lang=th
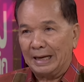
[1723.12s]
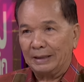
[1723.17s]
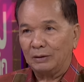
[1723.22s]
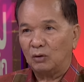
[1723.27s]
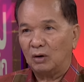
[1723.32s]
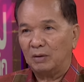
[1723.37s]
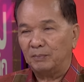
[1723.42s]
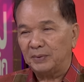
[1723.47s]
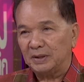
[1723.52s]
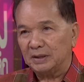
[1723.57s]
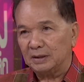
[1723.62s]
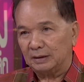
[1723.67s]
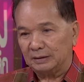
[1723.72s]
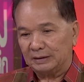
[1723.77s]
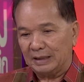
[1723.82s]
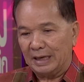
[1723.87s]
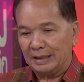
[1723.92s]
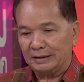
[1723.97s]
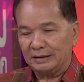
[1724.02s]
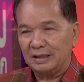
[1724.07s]
ฐานความผิด
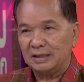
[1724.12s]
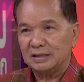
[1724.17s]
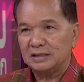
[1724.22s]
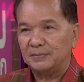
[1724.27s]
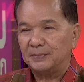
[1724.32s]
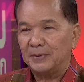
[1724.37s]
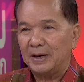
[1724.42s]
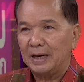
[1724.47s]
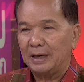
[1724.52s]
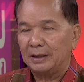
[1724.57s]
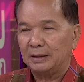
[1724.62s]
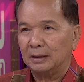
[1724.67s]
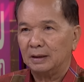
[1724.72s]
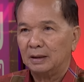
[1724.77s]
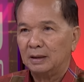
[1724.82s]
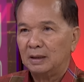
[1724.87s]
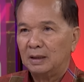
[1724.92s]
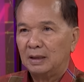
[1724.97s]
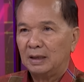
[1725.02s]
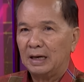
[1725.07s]
ต่างๆ25เนี่ย
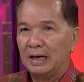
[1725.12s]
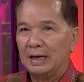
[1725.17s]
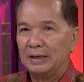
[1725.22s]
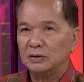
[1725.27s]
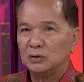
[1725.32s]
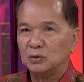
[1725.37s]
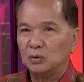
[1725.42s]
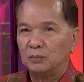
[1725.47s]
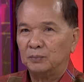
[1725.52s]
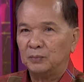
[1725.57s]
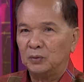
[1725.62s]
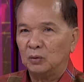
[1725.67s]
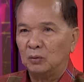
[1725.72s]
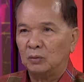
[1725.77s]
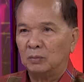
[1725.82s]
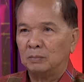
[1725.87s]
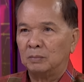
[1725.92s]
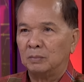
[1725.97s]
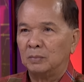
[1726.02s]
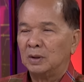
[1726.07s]
การชุม
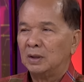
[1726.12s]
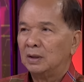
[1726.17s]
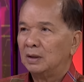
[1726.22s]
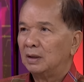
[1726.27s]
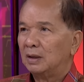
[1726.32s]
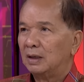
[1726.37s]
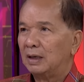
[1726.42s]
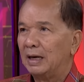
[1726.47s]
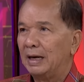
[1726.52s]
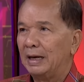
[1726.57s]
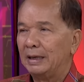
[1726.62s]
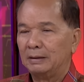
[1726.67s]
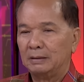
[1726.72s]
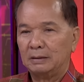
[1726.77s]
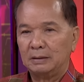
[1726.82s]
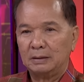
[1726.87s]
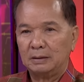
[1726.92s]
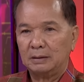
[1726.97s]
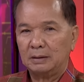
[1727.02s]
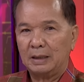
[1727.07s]
นุมการ
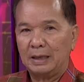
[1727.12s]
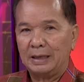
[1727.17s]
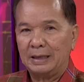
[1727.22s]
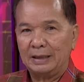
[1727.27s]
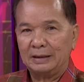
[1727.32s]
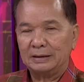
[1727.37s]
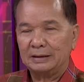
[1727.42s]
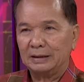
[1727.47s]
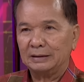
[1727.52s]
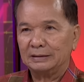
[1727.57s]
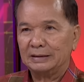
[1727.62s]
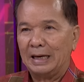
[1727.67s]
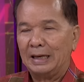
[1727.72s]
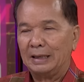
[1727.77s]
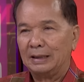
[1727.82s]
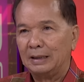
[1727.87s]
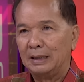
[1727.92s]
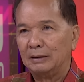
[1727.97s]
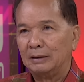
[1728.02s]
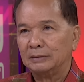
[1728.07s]
อะไรต่า
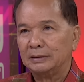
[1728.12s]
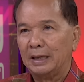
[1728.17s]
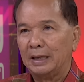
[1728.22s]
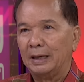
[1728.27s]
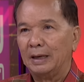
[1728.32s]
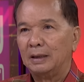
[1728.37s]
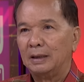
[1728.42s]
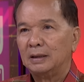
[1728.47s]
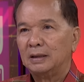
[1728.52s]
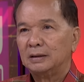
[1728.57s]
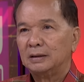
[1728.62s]
งๆก็แล้วแต่